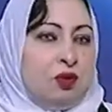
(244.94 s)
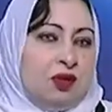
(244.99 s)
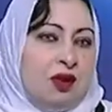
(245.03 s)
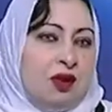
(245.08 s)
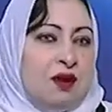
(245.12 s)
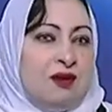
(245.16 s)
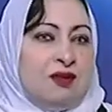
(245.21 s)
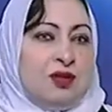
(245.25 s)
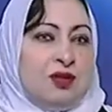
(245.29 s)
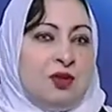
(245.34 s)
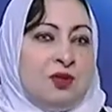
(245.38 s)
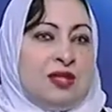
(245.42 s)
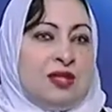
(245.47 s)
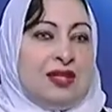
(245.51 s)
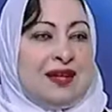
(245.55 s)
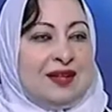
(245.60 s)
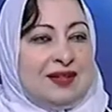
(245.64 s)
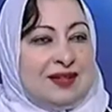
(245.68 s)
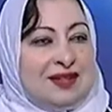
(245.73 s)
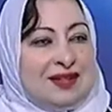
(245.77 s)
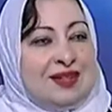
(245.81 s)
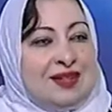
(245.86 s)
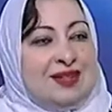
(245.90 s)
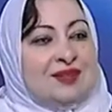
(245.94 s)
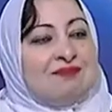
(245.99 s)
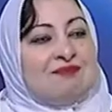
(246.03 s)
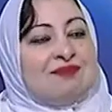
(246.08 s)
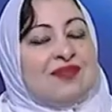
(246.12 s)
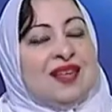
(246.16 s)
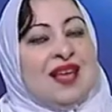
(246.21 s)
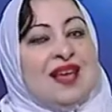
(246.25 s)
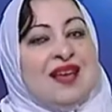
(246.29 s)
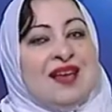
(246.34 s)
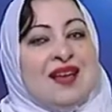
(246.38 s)
وتخصص يعني
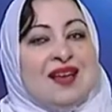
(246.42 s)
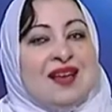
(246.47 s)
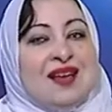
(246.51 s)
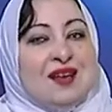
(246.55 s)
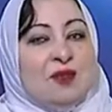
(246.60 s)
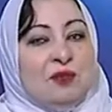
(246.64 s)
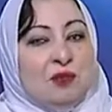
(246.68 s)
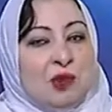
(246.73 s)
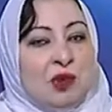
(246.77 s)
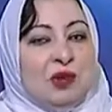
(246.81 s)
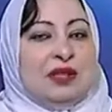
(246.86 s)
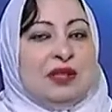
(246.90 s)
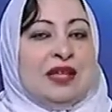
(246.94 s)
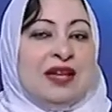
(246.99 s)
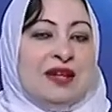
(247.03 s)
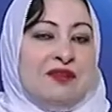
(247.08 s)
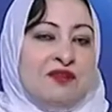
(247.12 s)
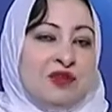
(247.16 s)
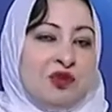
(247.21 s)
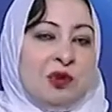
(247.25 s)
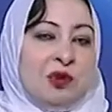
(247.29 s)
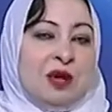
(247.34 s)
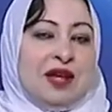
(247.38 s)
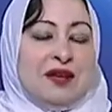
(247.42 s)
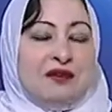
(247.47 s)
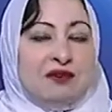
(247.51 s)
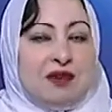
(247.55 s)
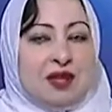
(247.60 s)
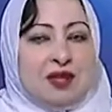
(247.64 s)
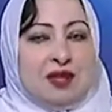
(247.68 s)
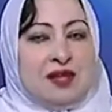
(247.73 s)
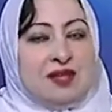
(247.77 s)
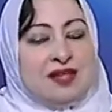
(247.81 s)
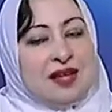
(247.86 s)
ايه مختلف شويه مختلف
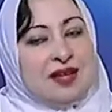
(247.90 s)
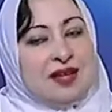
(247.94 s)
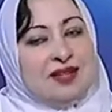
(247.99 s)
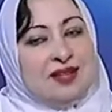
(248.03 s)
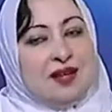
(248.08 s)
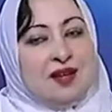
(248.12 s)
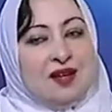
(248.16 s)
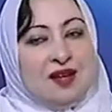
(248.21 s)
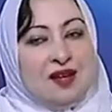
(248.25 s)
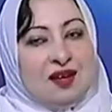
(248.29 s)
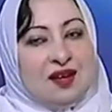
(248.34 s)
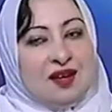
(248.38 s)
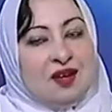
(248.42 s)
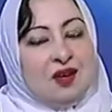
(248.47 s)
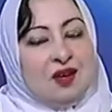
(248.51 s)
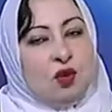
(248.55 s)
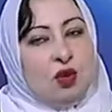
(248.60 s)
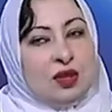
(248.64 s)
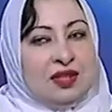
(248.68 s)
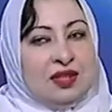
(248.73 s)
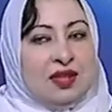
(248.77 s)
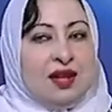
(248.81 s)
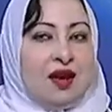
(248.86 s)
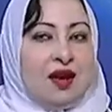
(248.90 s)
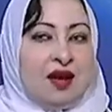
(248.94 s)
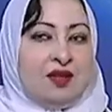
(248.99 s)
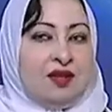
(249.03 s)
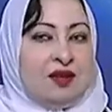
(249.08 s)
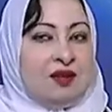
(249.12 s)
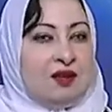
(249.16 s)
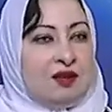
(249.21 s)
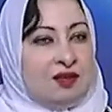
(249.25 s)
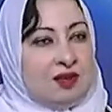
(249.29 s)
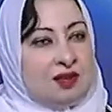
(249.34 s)
شويه فانا ساعتها قلت
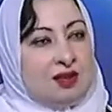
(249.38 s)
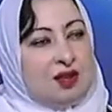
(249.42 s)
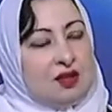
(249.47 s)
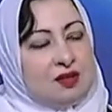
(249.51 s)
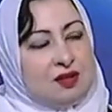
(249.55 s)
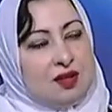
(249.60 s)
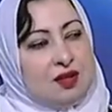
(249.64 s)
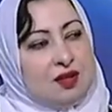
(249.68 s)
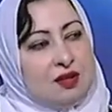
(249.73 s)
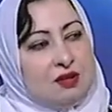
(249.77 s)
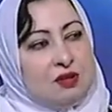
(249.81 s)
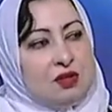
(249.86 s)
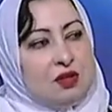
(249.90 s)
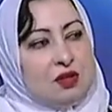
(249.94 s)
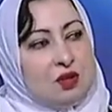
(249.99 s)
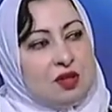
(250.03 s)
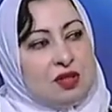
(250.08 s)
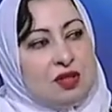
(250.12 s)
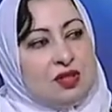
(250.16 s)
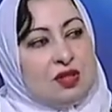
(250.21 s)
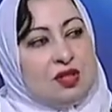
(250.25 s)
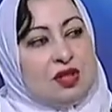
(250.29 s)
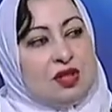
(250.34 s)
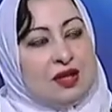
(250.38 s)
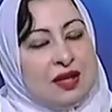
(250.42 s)
لا انا هختار التخصص